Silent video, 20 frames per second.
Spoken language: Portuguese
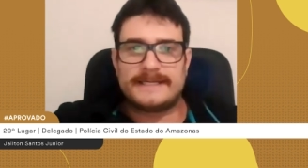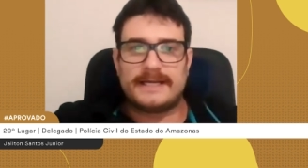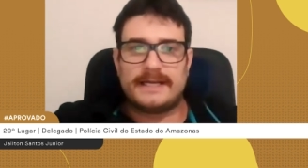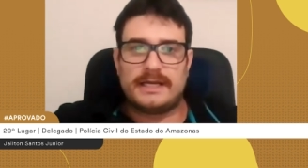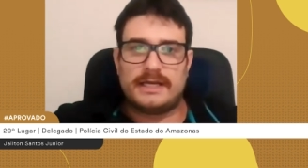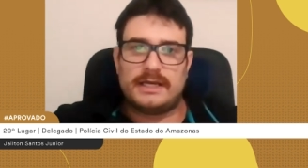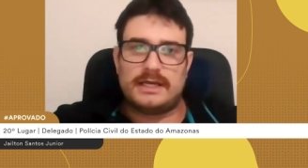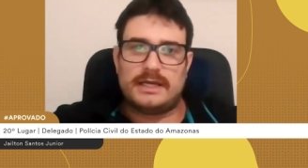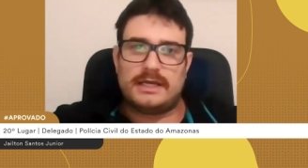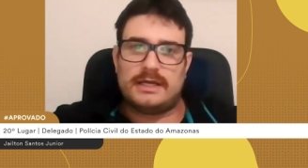
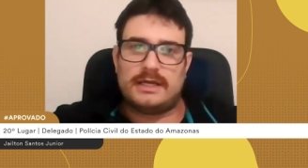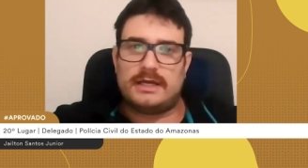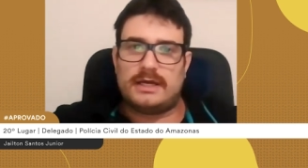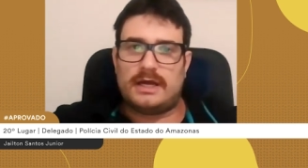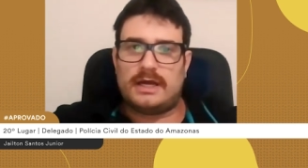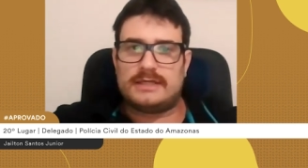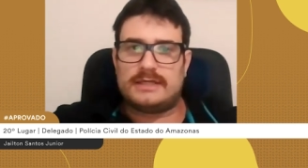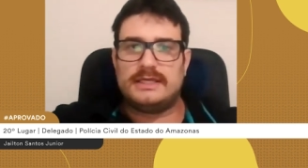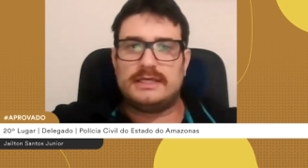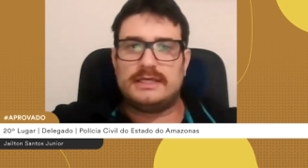é,
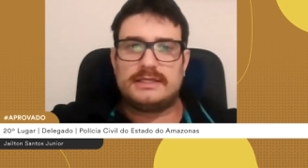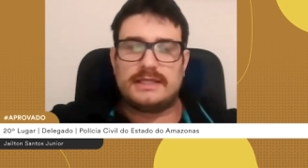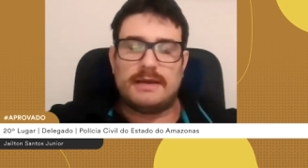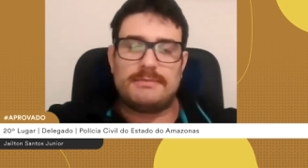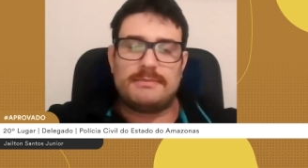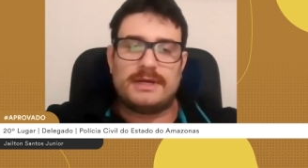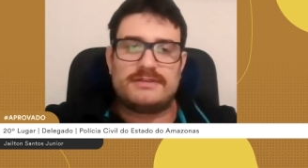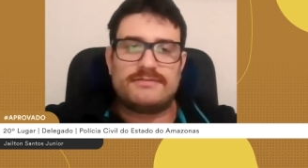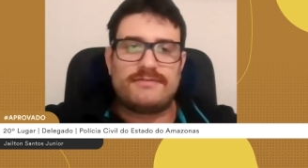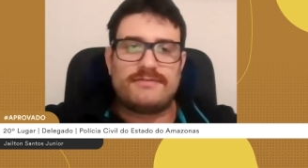assim que
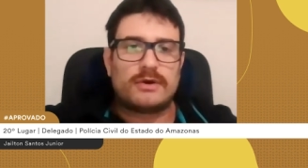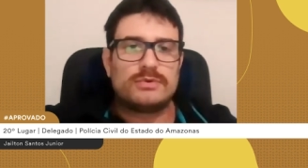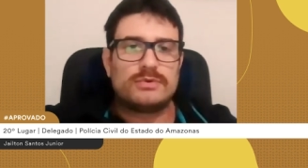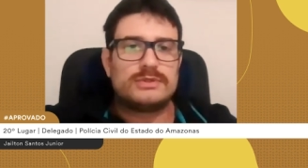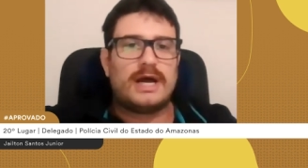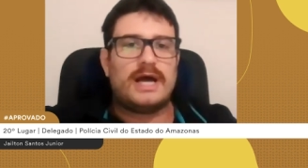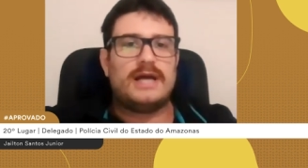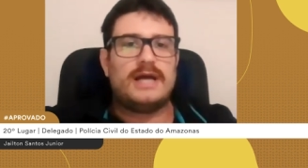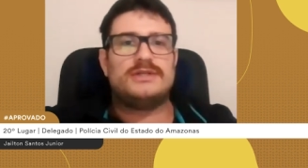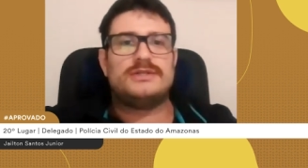terminasse a
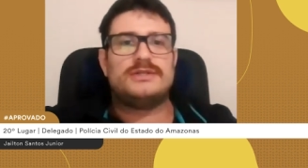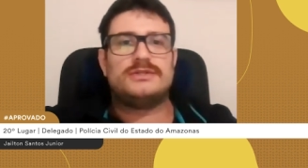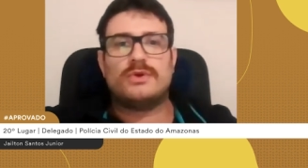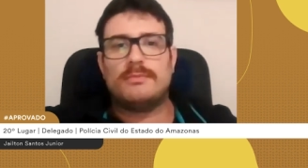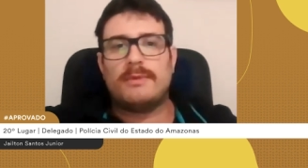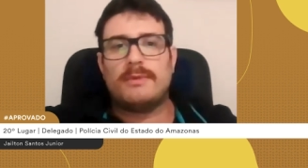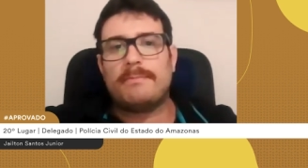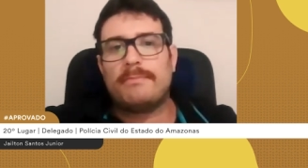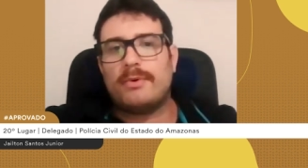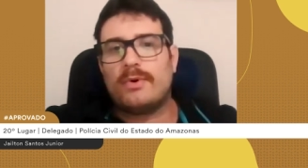faculdade,
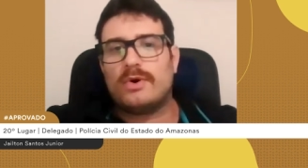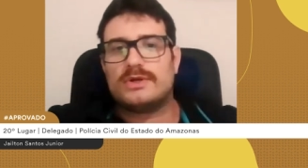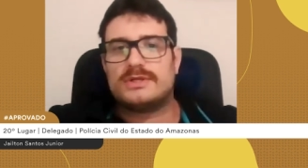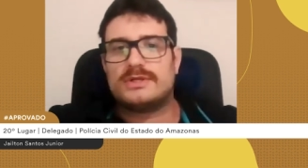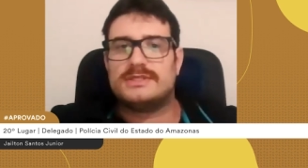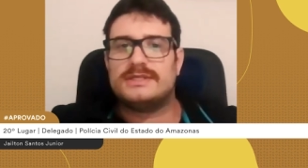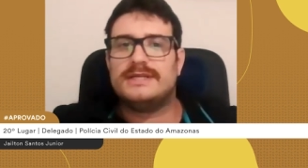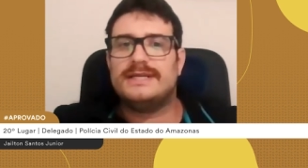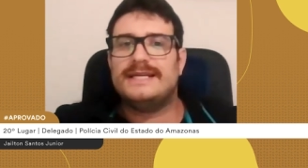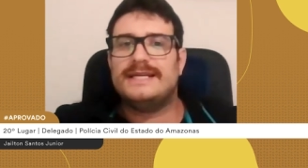tomar
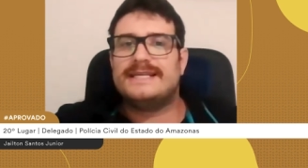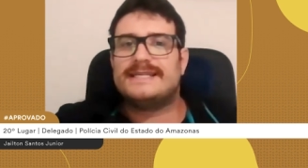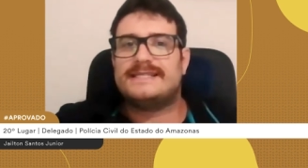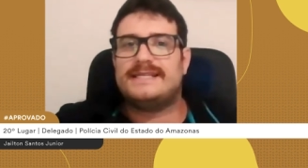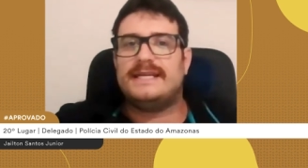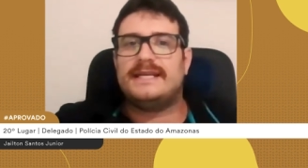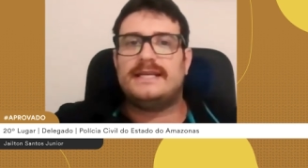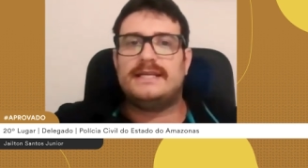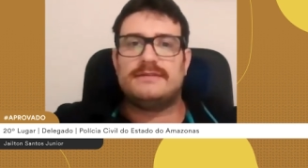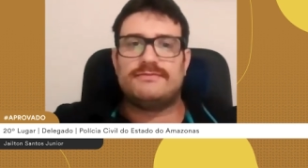posse
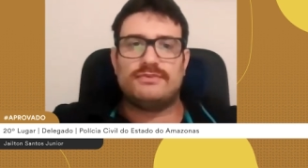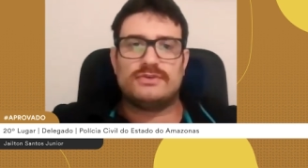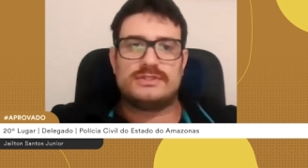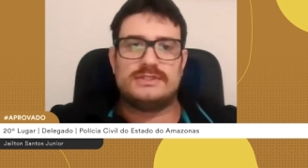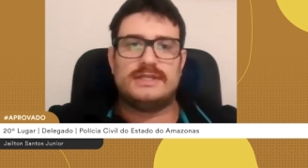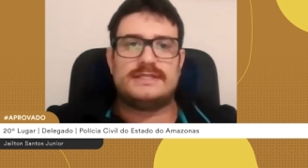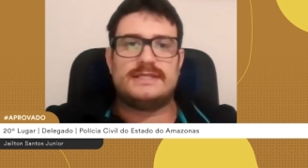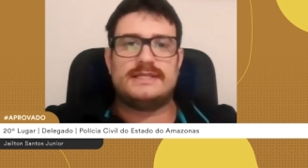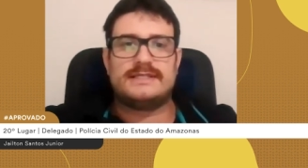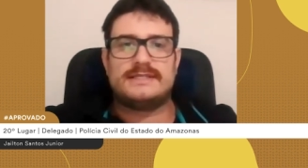sem que fosse
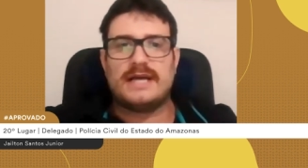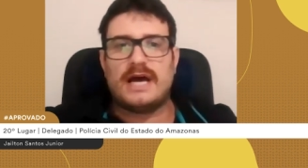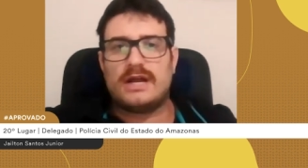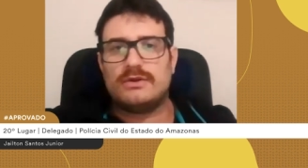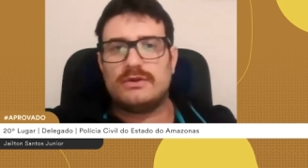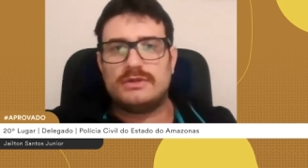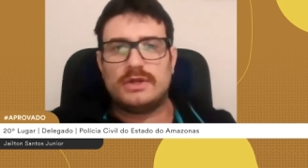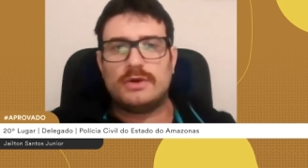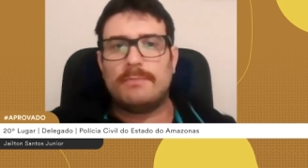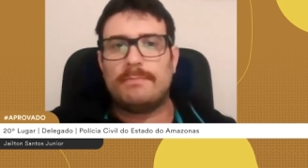
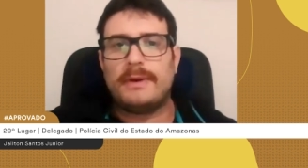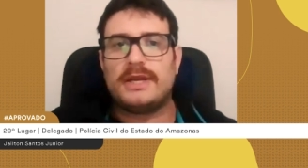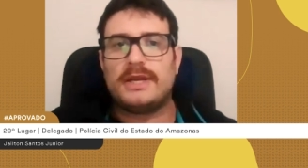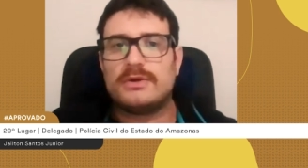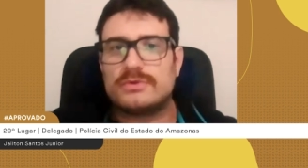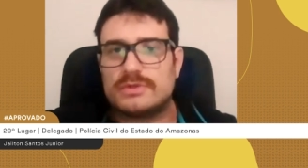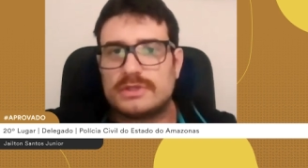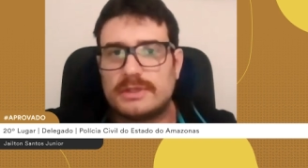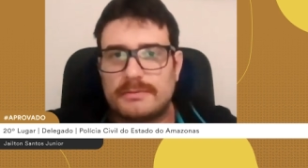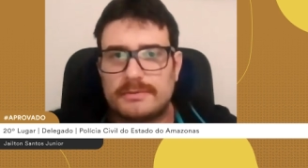necessário nenhum
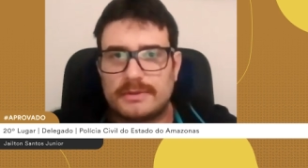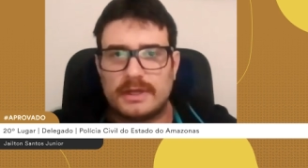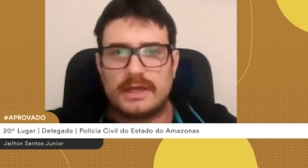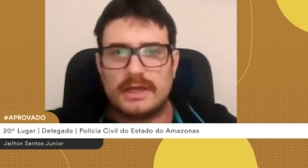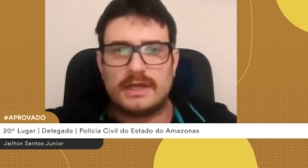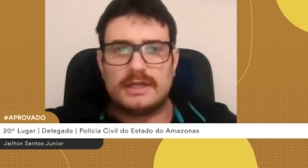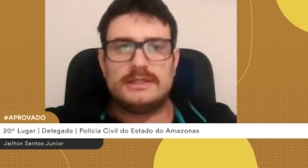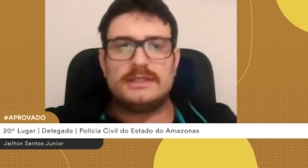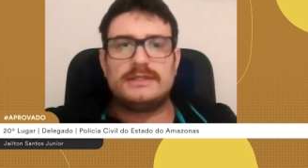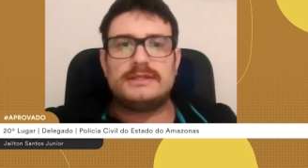período de,
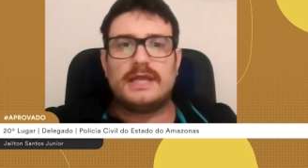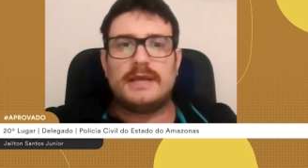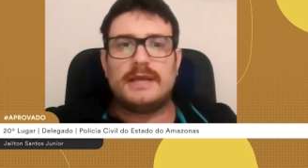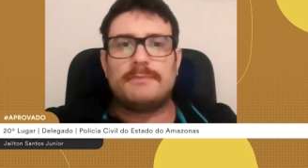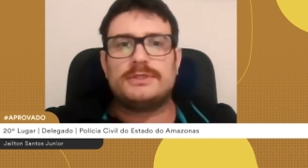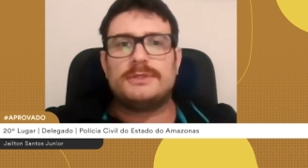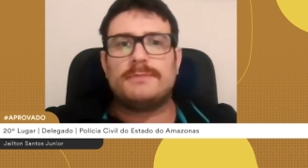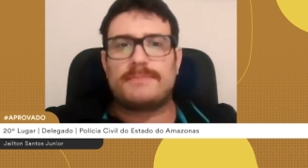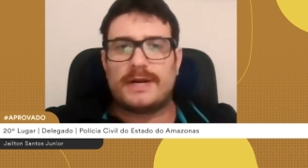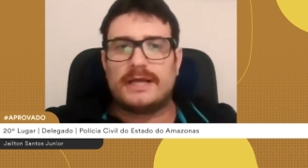de tempo
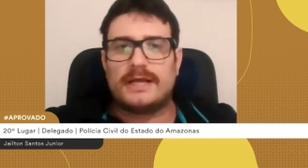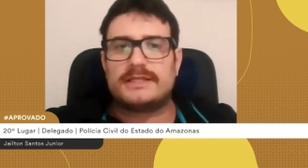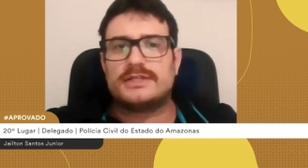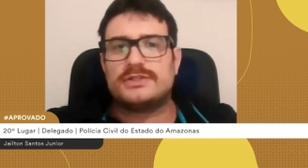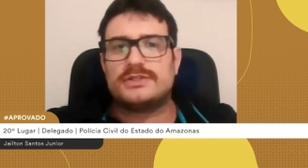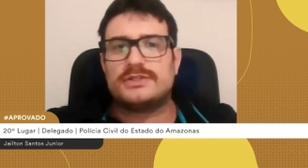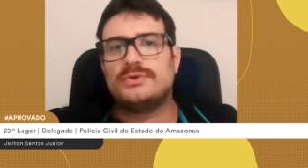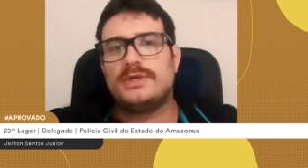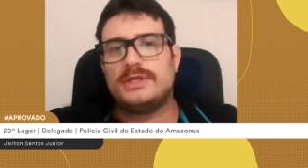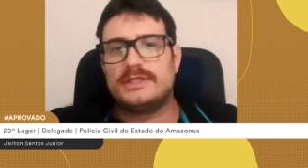de prática
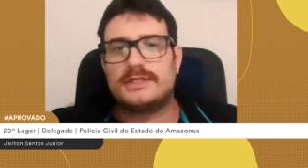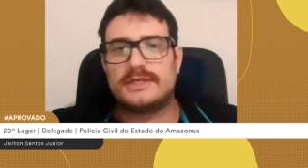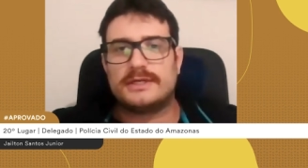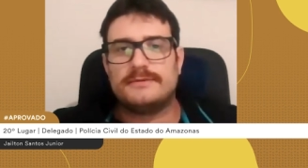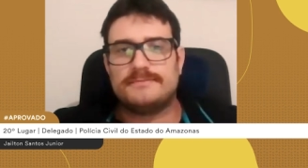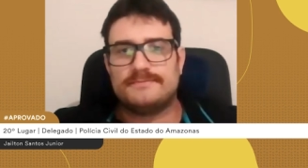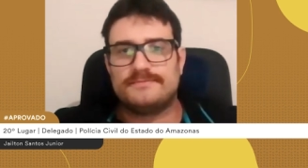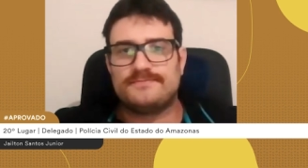jurídica.